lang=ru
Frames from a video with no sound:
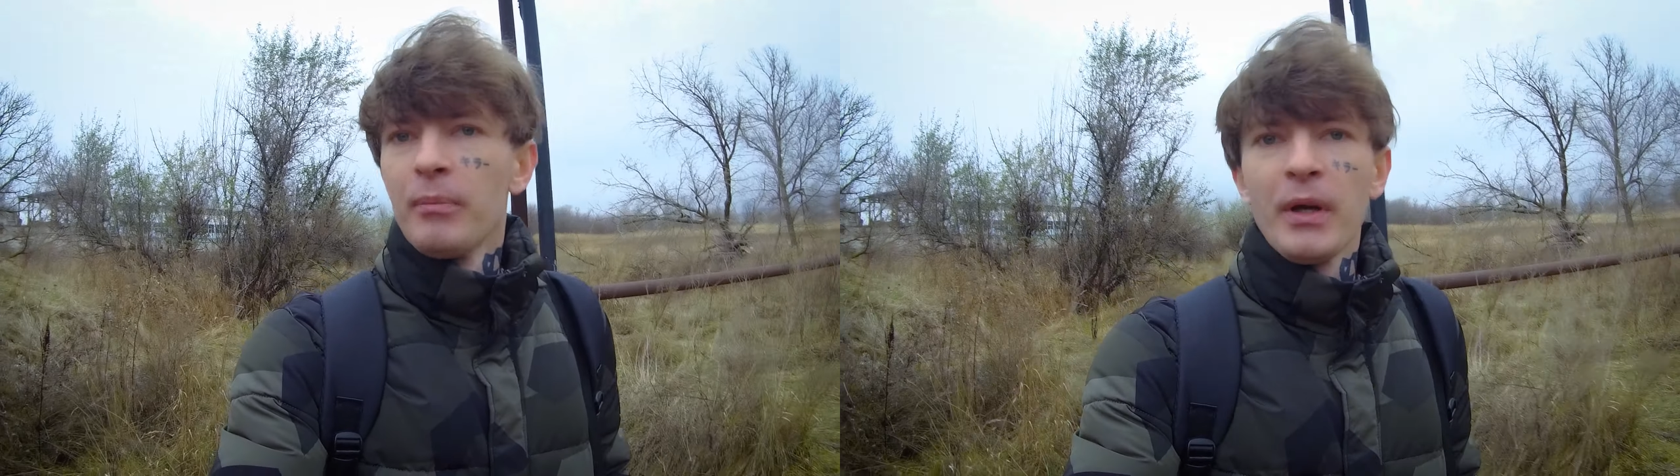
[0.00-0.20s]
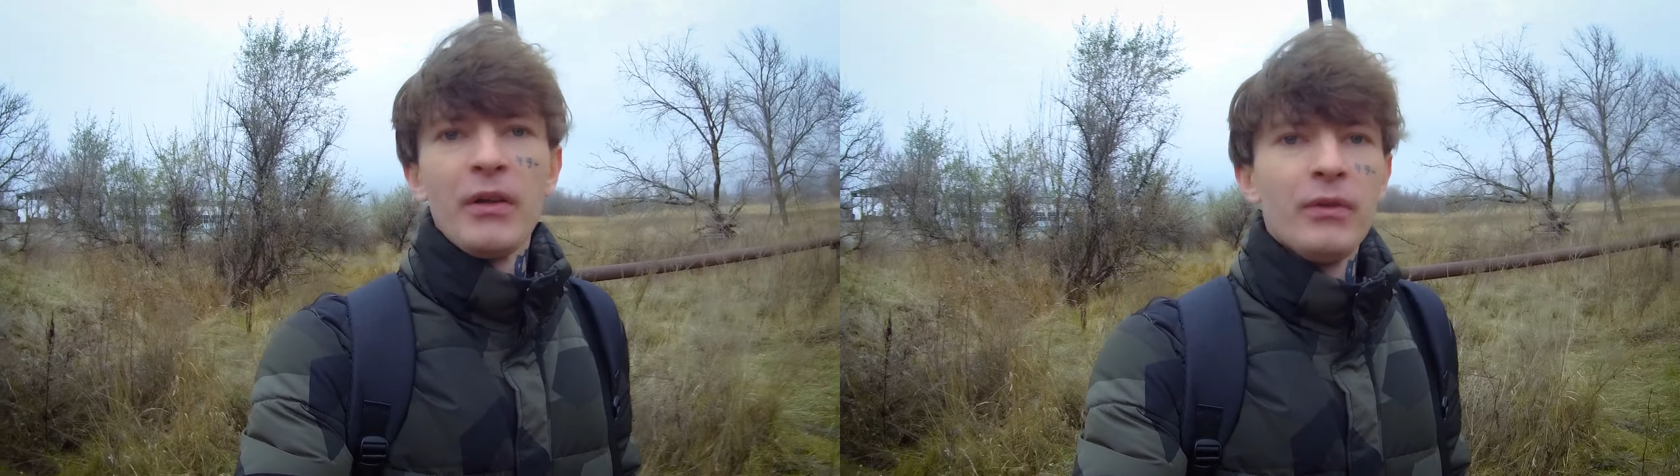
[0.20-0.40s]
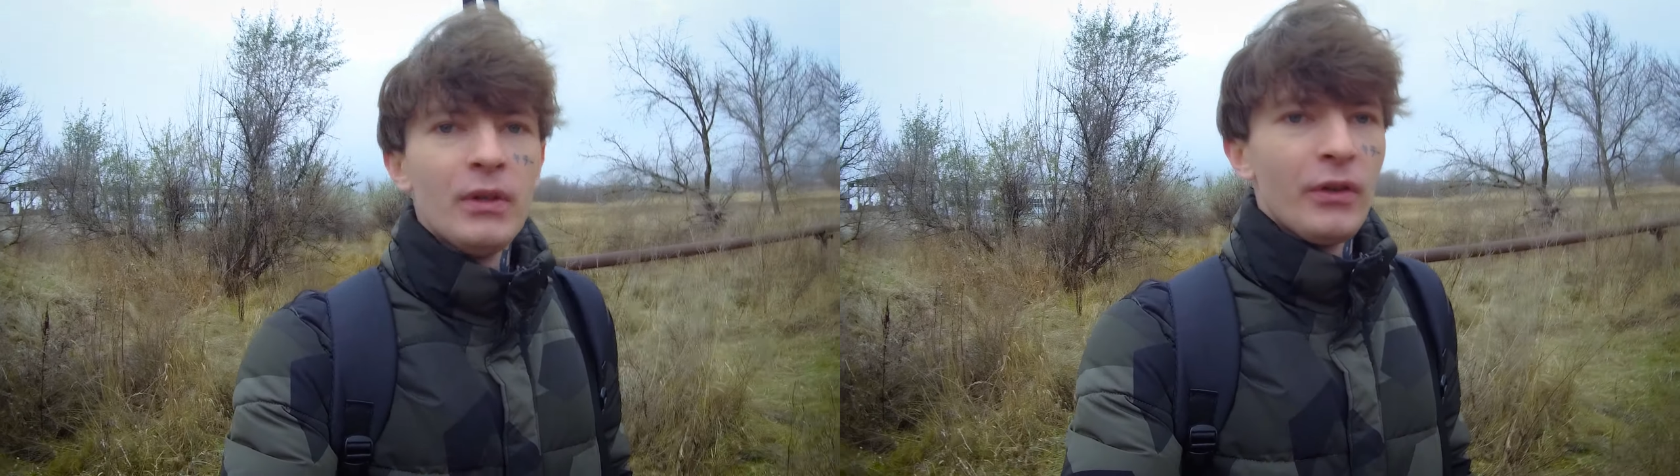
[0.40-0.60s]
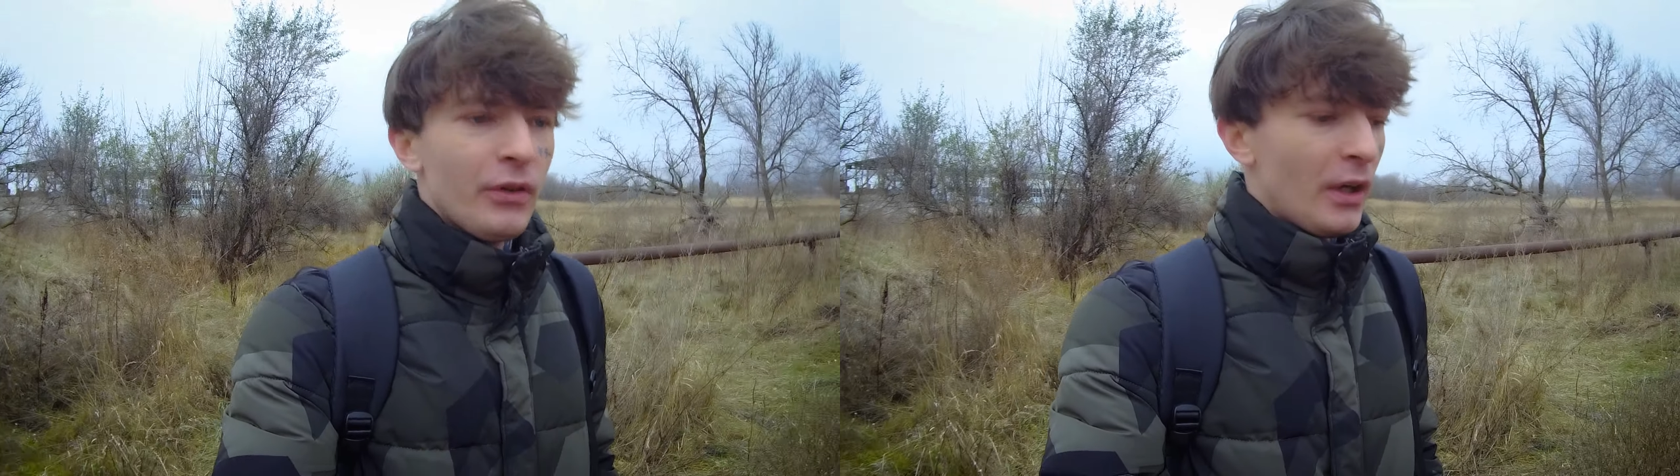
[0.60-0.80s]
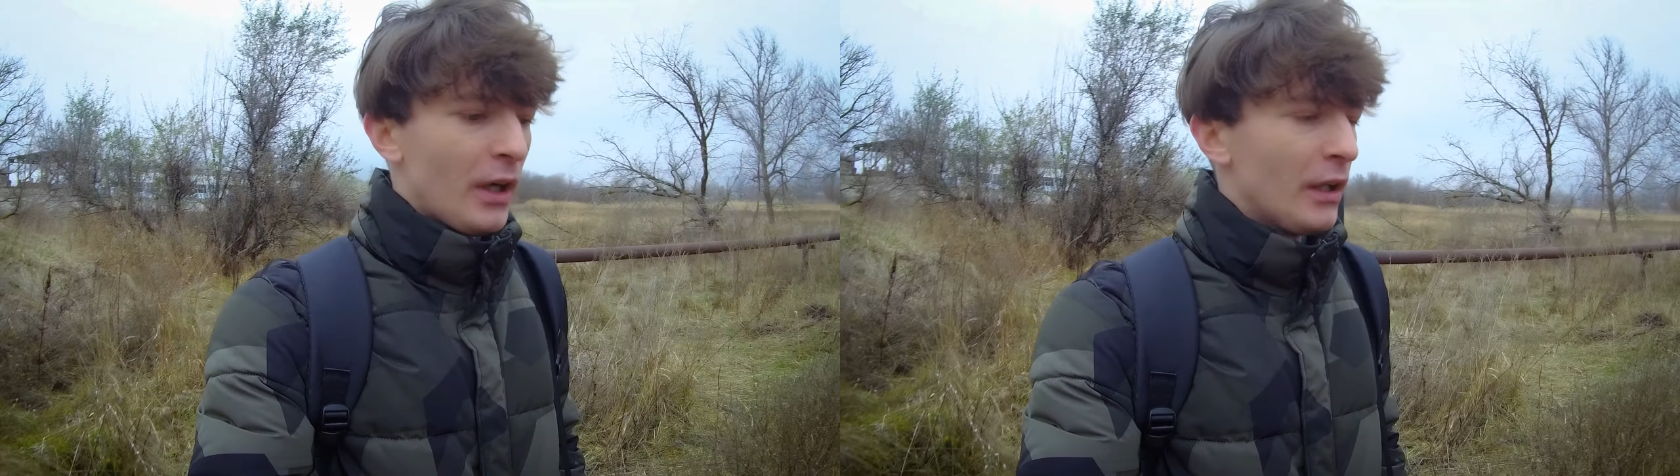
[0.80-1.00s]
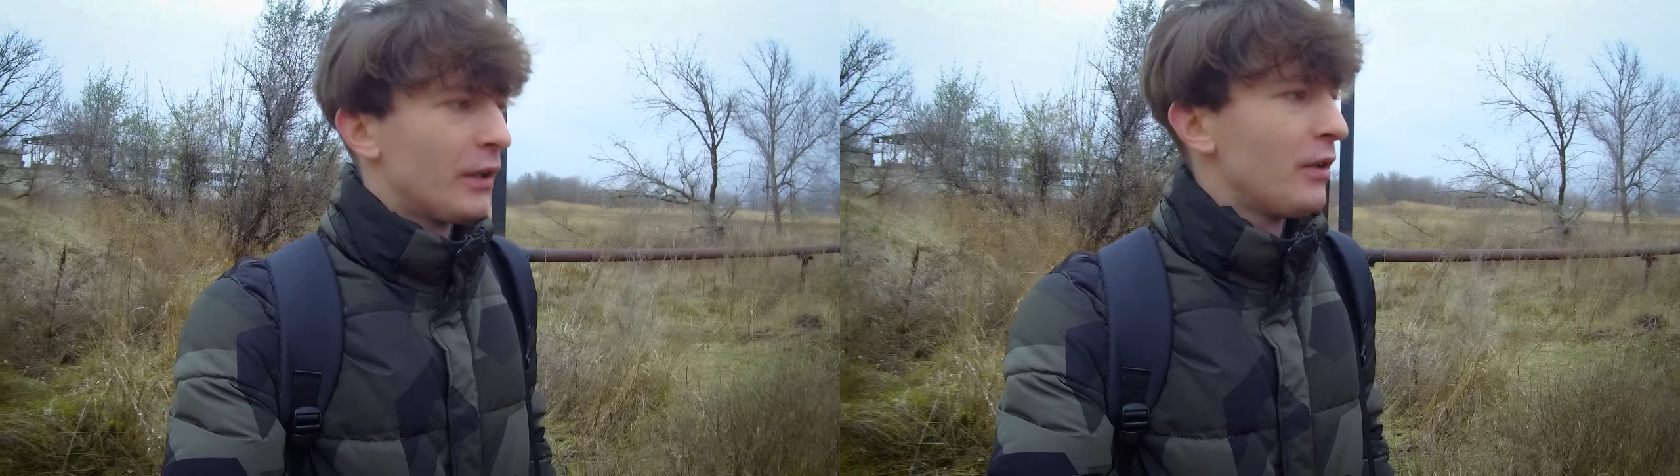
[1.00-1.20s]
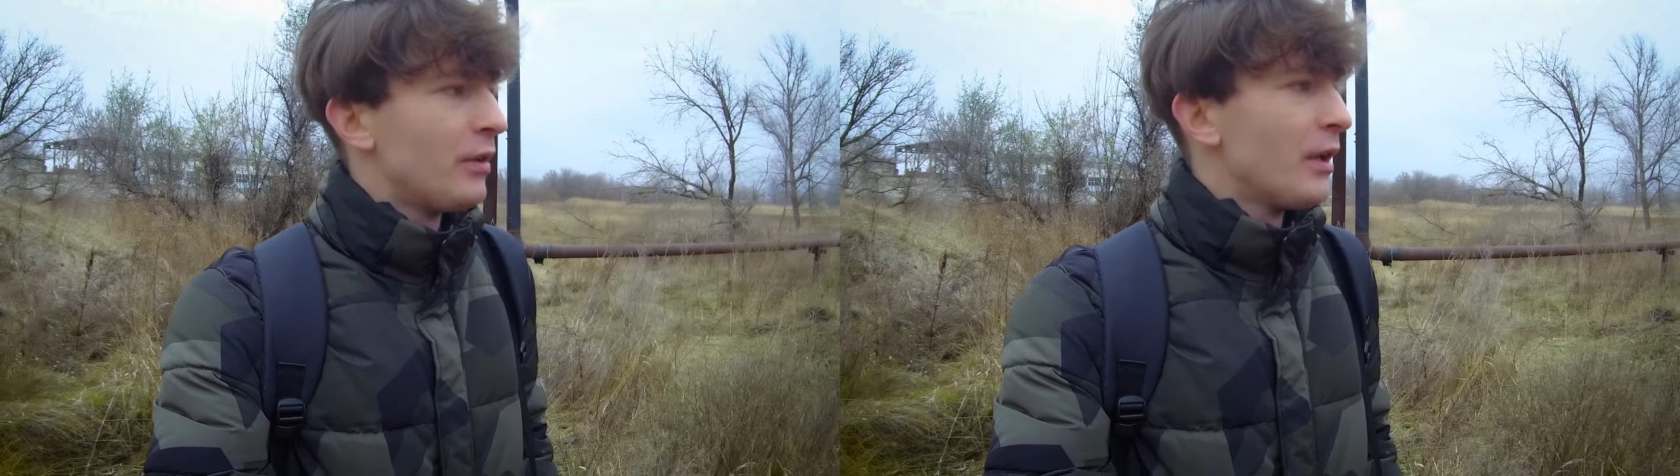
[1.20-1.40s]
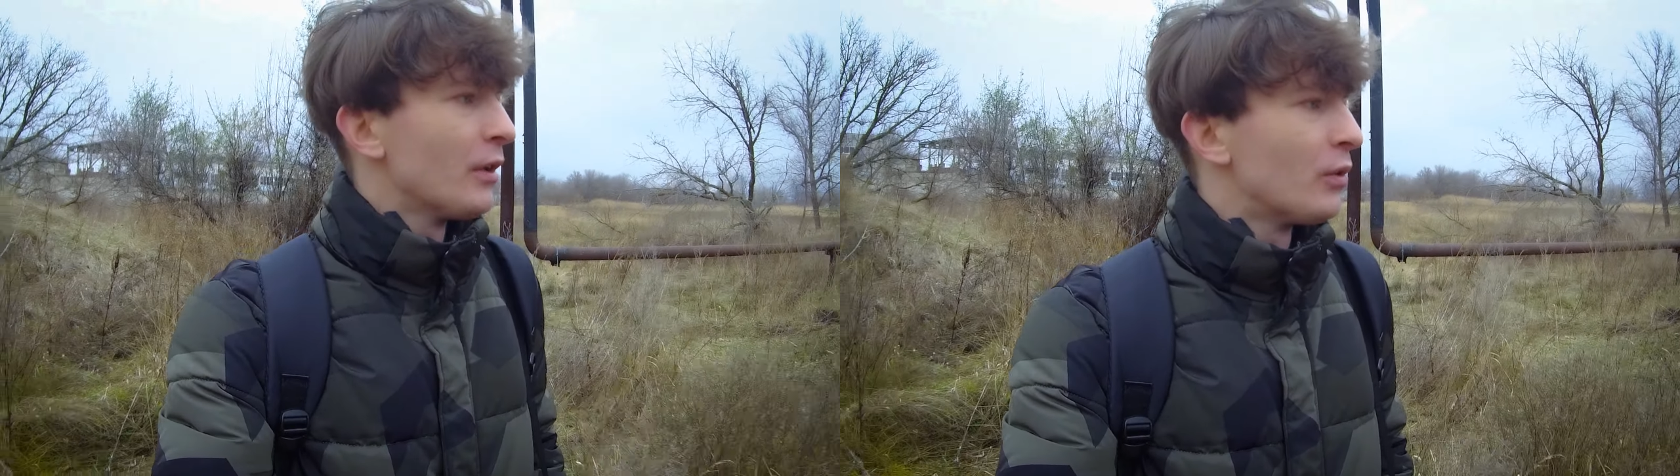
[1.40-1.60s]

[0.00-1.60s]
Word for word: появилась какая-то идея,